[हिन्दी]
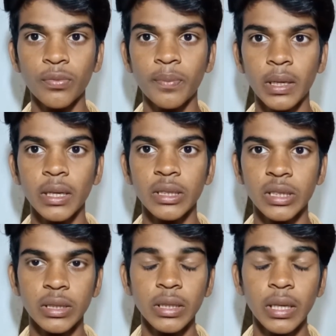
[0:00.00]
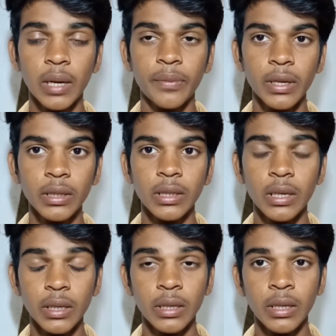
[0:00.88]
ऑफ मिलेगा जैसे कि आप एक हज़ार
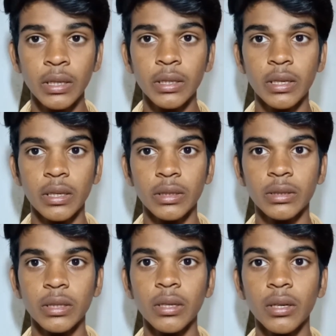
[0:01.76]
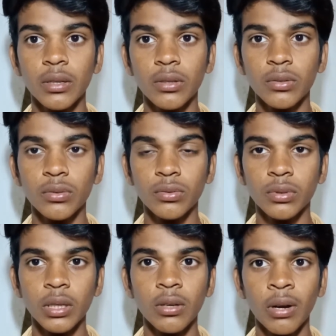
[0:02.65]
के ट्रांजैक्शन करते हो तो
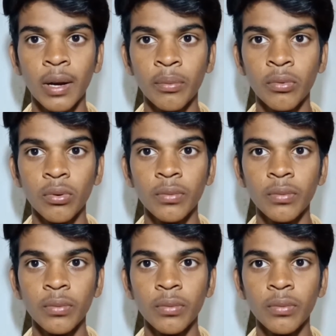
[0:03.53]
उसके लिए आपको